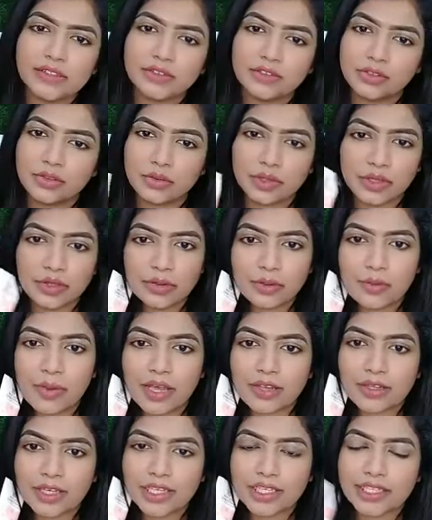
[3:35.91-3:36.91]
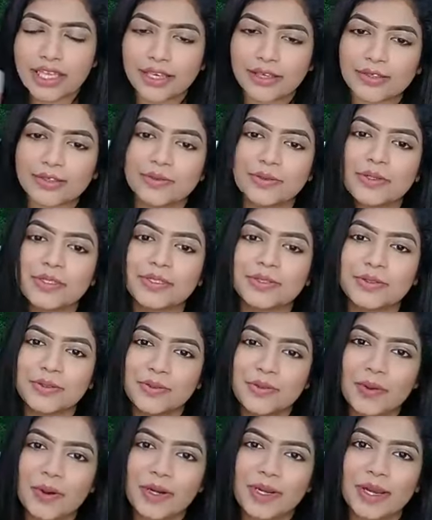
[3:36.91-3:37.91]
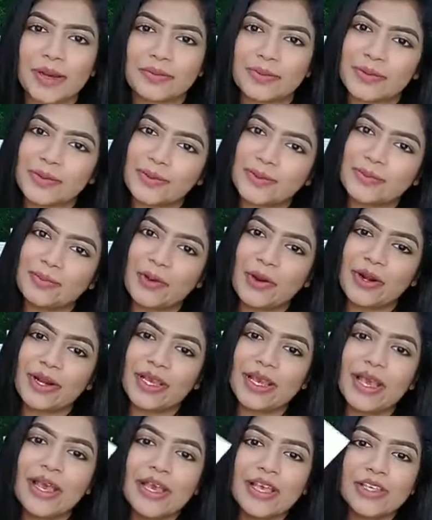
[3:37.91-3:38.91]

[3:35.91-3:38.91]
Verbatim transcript: তোমাকে খুব ভালো লাগে থ্যাংক ইউ সো মাচ গুড মর্নিং আপু গুড মর্নিং